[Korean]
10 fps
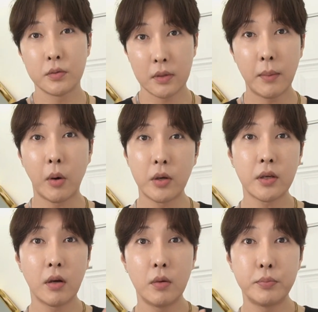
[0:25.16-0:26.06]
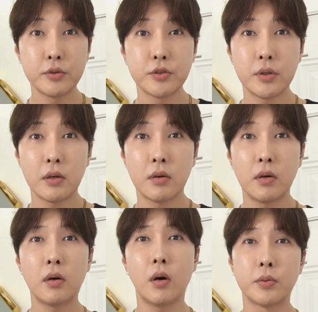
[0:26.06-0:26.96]
내 머릿결 푸수수한
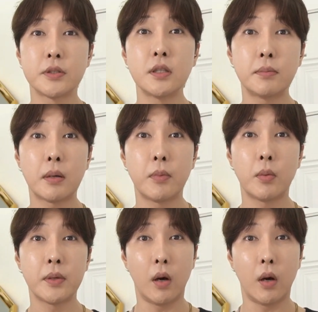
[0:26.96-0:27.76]
거 없애는 방법이